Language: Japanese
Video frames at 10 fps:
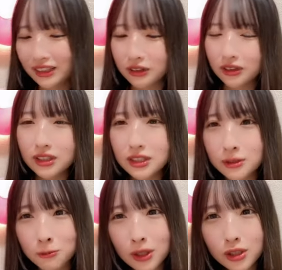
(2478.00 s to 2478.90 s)
なんか
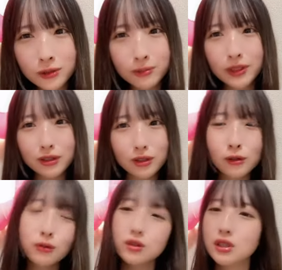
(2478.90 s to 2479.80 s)
私マウスピース
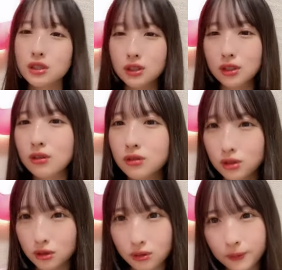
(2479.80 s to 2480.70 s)
矯正してるん
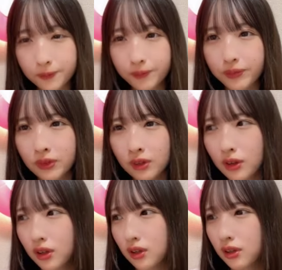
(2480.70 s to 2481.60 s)
すよ
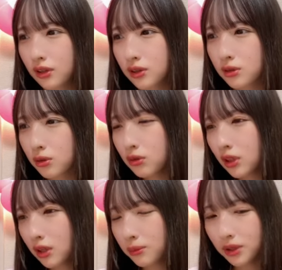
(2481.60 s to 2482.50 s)
その
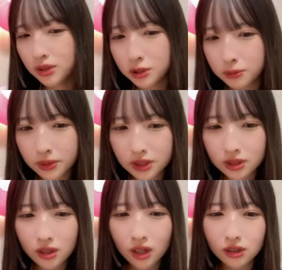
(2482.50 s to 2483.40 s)
ね
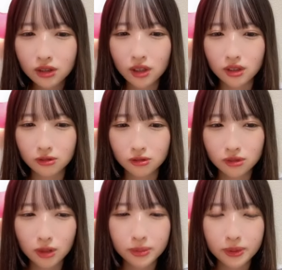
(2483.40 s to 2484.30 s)
マウスピースハンターなの
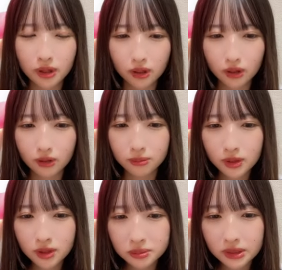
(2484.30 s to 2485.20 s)
タピは
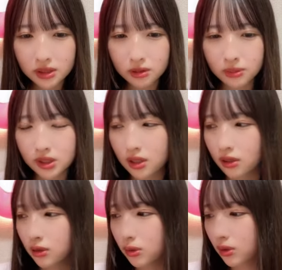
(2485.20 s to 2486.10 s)
マウスピースを見つけ
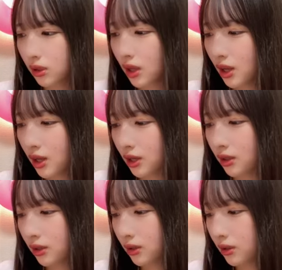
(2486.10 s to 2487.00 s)
るともう
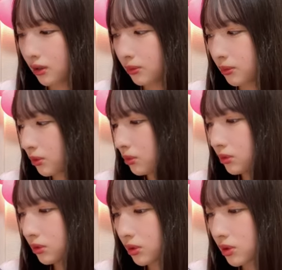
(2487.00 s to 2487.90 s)
ほ
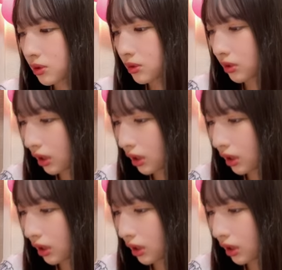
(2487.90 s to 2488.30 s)
んとすぐ